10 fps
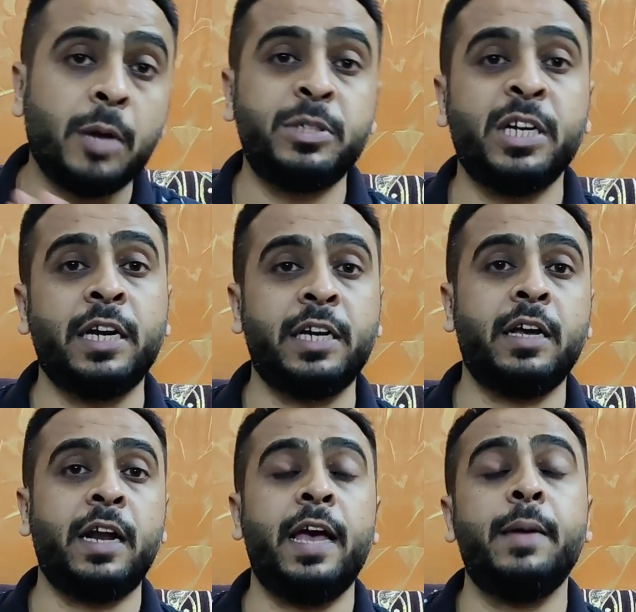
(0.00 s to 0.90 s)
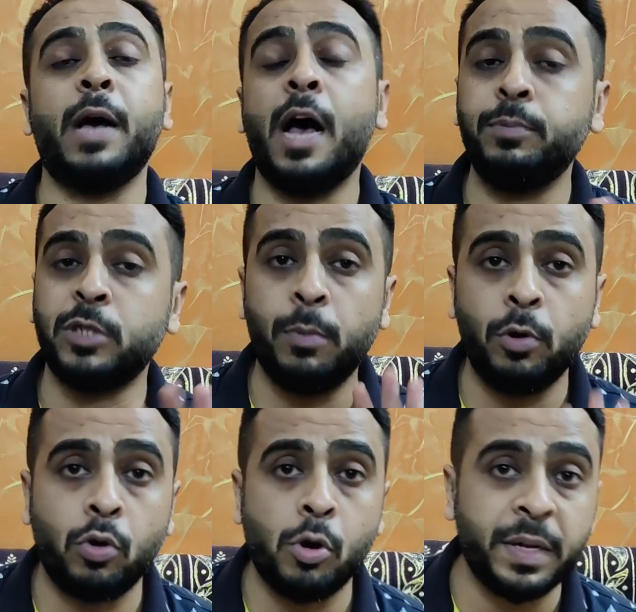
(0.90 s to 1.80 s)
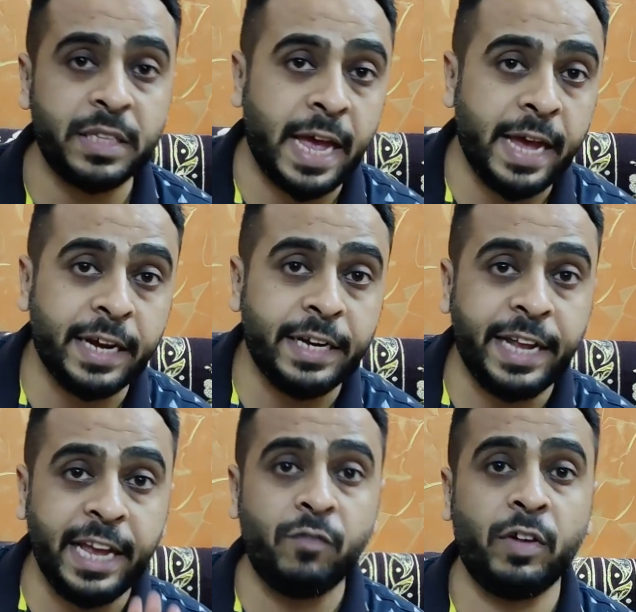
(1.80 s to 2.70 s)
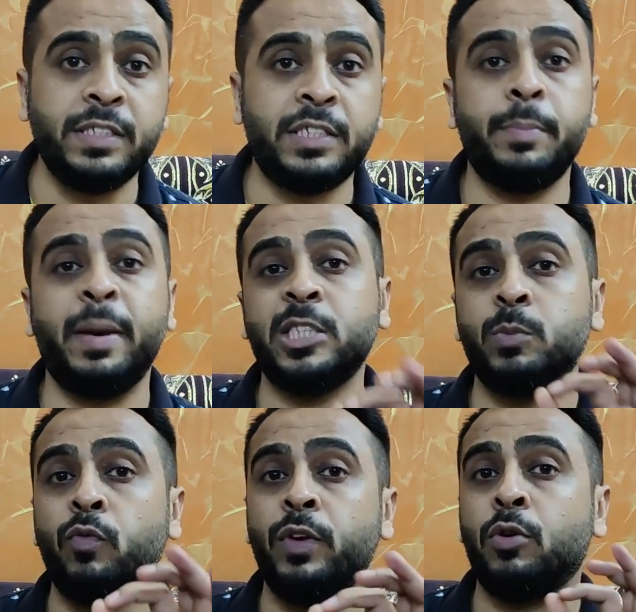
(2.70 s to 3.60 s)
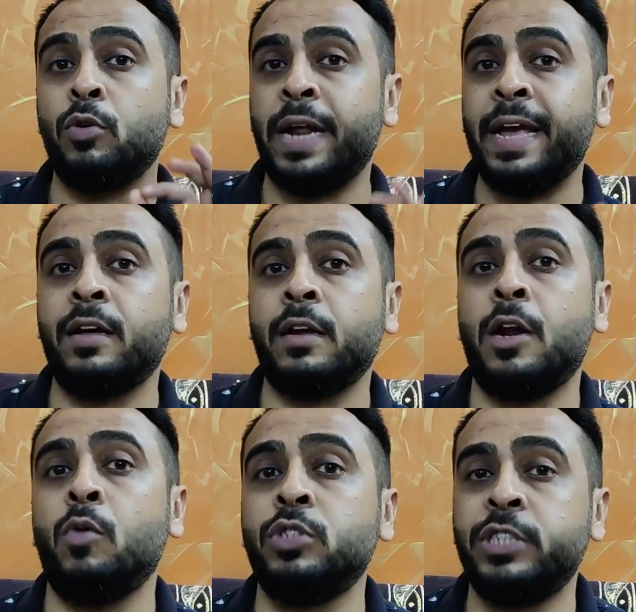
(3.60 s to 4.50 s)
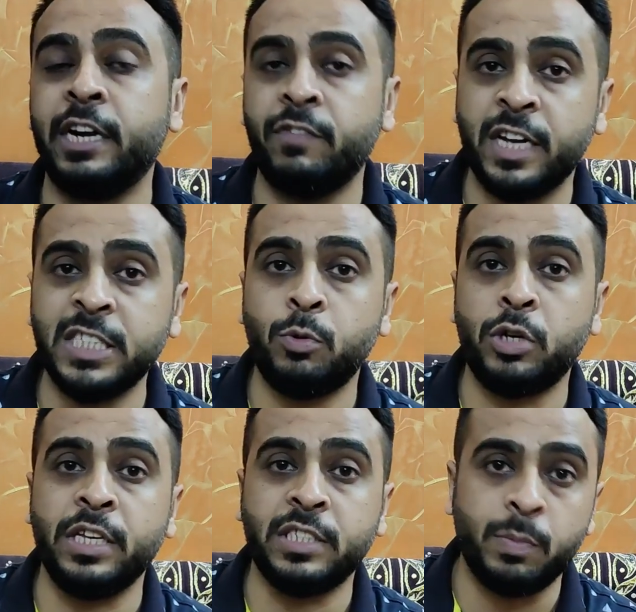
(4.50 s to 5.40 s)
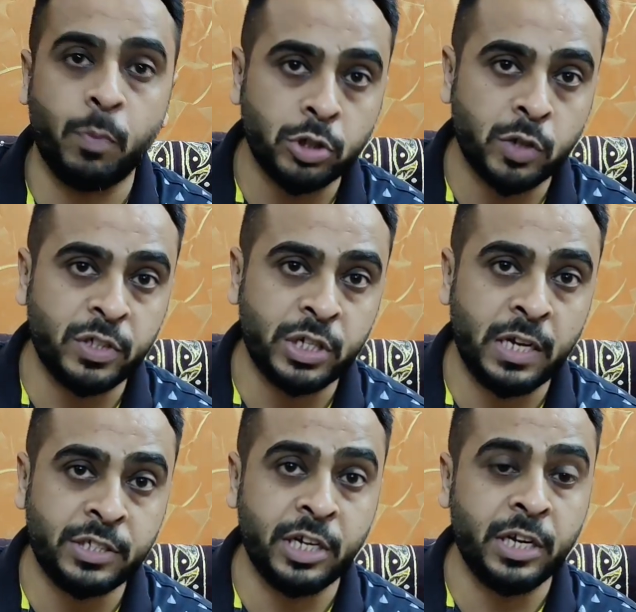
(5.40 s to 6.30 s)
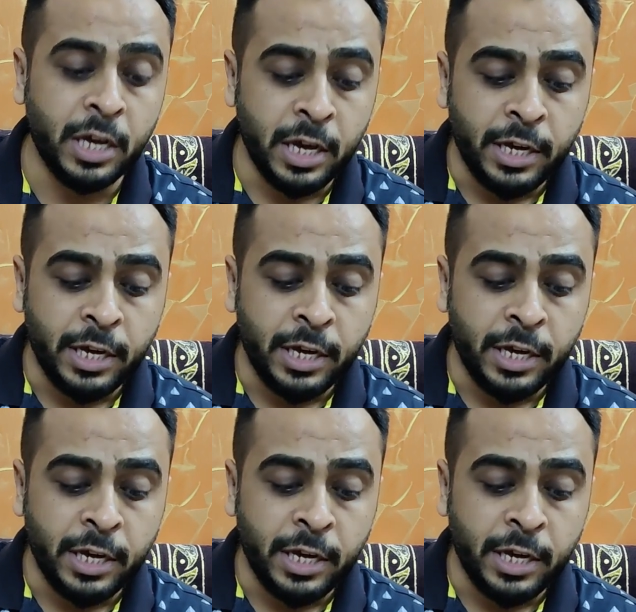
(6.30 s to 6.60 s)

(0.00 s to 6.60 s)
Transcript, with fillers: कब से खटक रहा है आप सब लोगों को पता है कि डे वन से मैं इस मूवी को ट्रैक कर रहा हूँ इसके एडवांस बुकिंग इसकी बॉक्स ऑफिस कलेक्शन